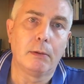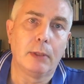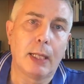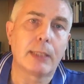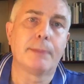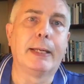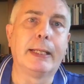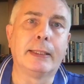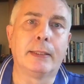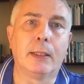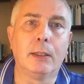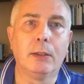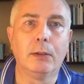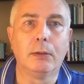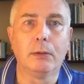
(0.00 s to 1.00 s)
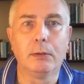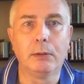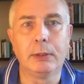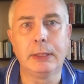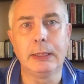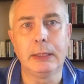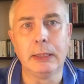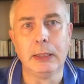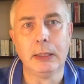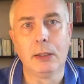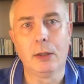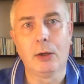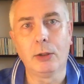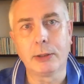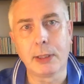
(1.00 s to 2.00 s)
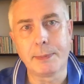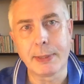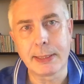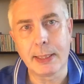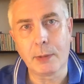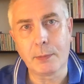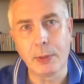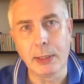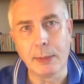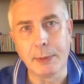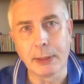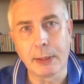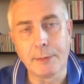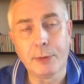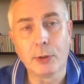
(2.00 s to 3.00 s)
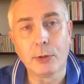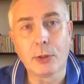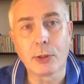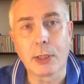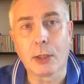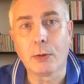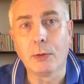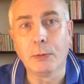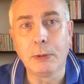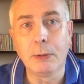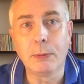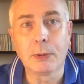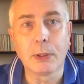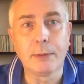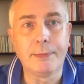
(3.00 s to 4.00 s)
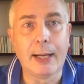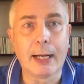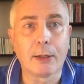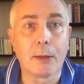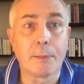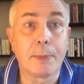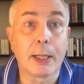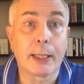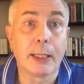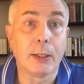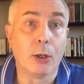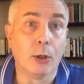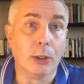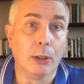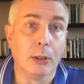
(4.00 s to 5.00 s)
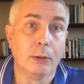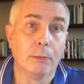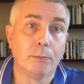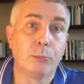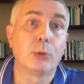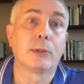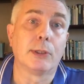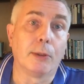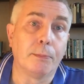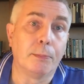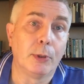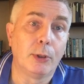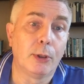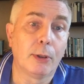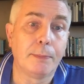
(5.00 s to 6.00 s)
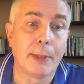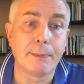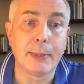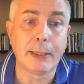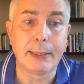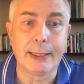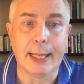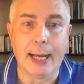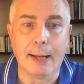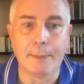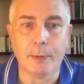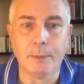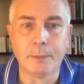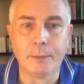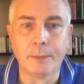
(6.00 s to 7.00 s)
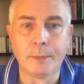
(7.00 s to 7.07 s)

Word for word: la smettano di oltrepassare quel limite. In fondo se continuano a farlo è perché noi purtroppo glielo permettiamo.